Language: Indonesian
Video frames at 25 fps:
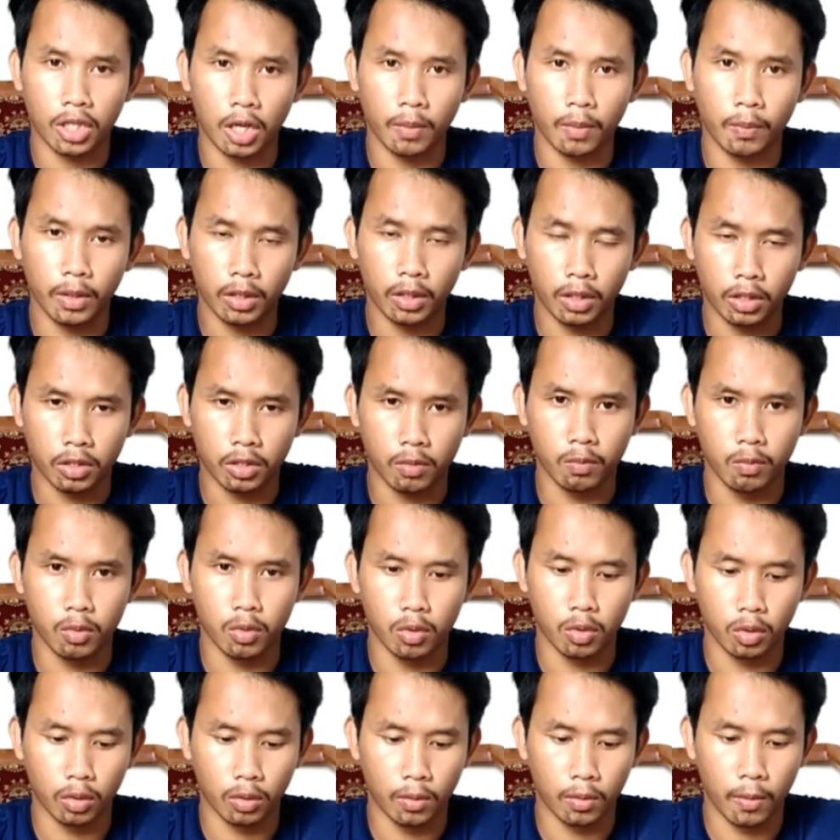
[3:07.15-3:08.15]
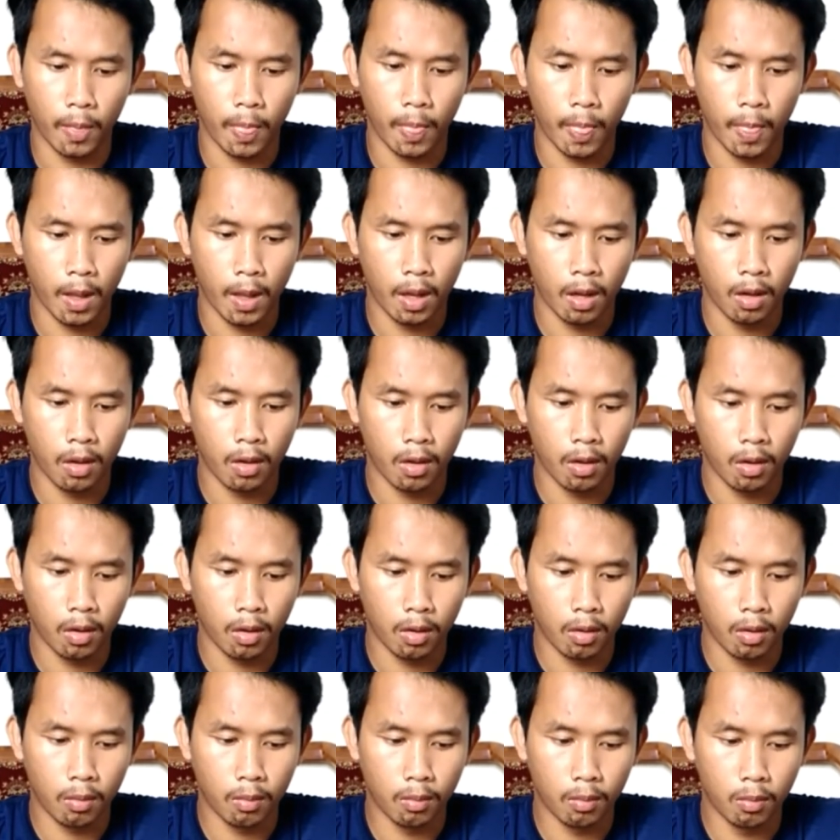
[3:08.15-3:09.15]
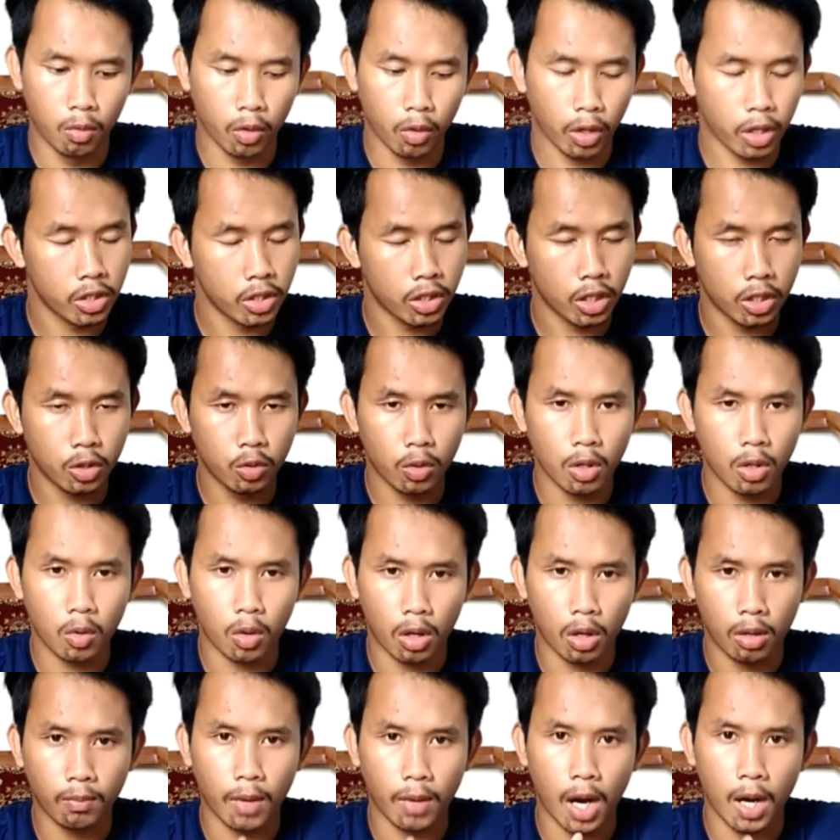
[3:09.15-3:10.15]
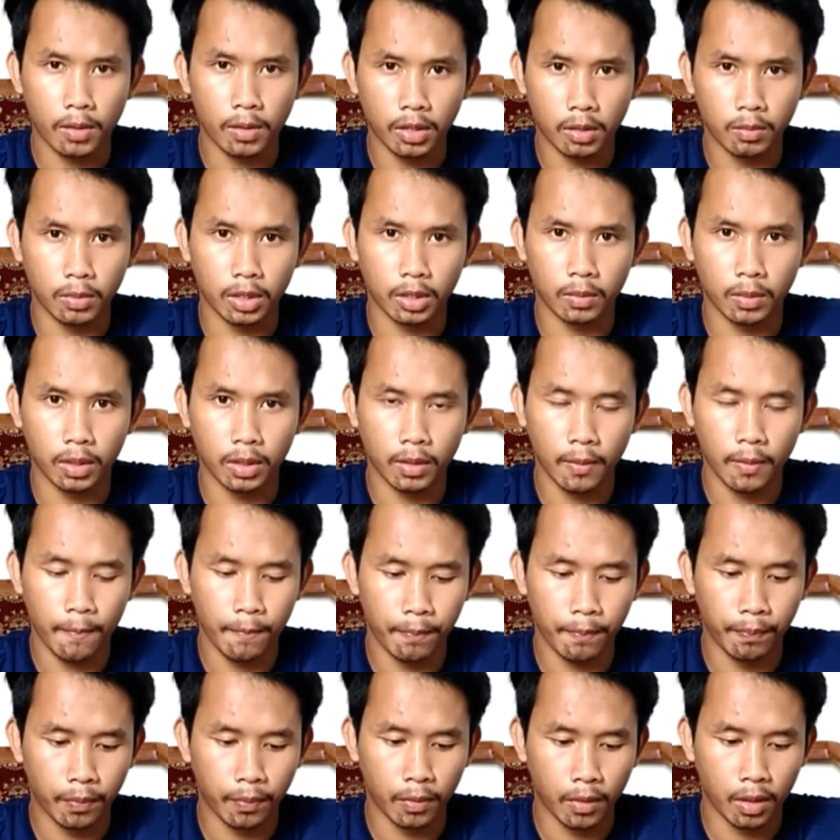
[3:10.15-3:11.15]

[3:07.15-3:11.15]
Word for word: sapi tersebut. Mungkin saya juga kurang paham teman-teman,